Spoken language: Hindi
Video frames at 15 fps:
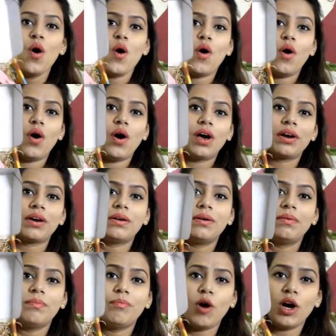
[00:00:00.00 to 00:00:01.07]
और
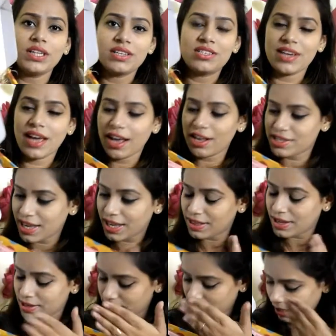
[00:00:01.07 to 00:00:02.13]
बहुत अच्छा है इसके
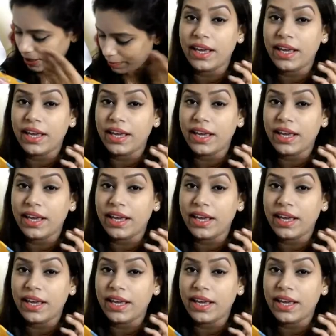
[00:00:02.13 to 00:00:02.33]
अंदर से